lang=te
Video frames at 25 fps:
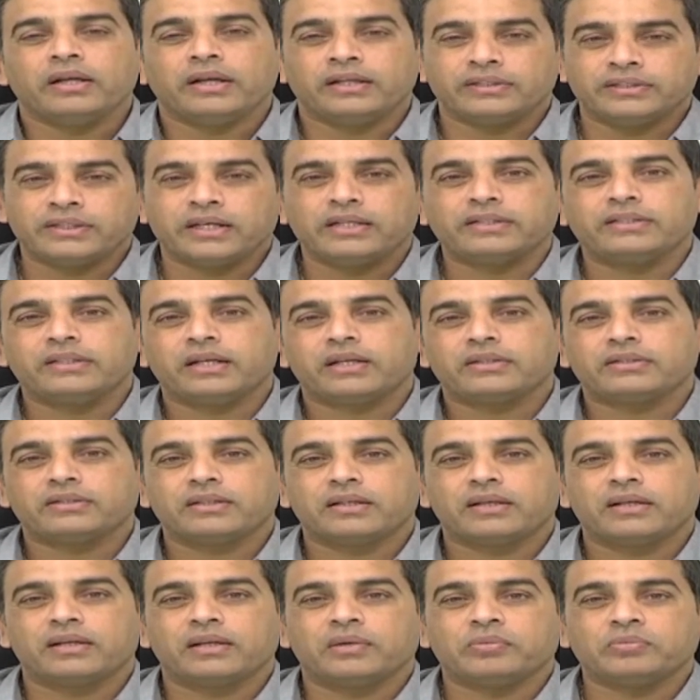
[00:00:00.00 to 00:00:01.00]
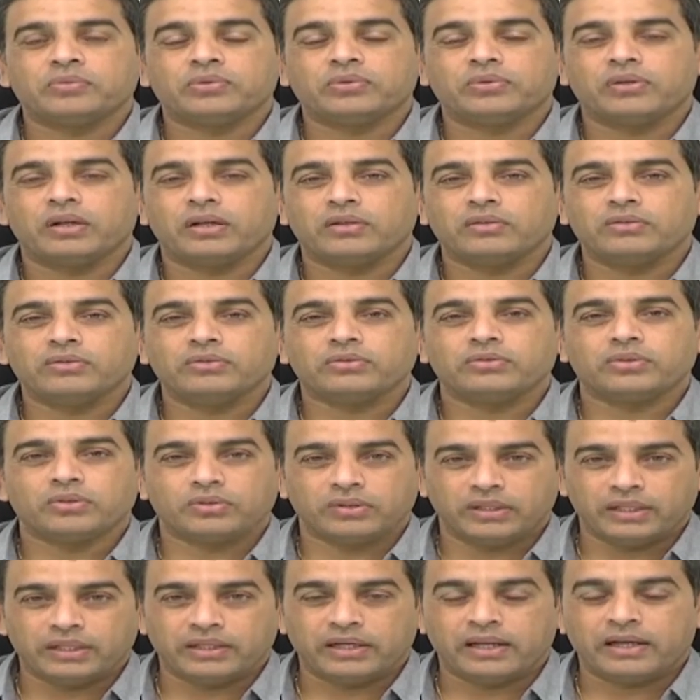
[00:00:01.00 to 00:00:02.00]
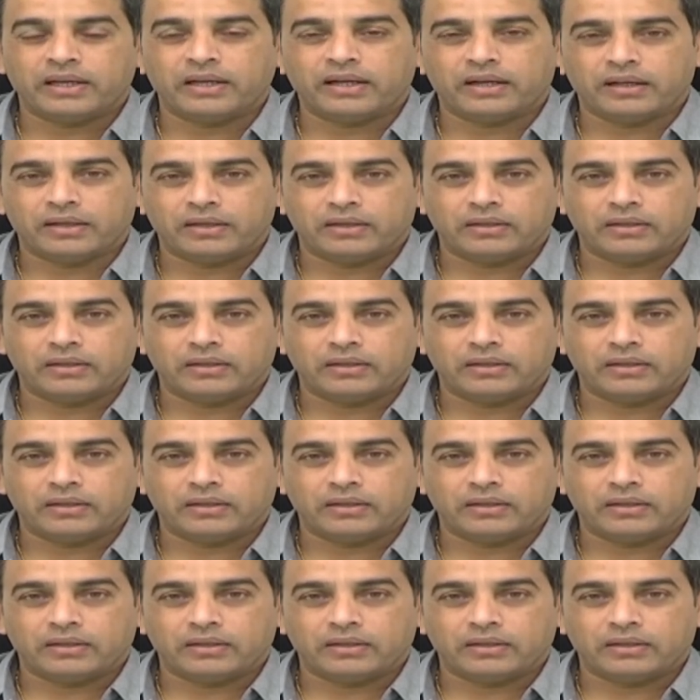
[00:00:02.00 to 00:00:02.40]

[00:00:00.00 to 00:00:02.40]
ఎంజాయ్ చేస్తారని నమ్ముతున్నాను సో ఈ నెల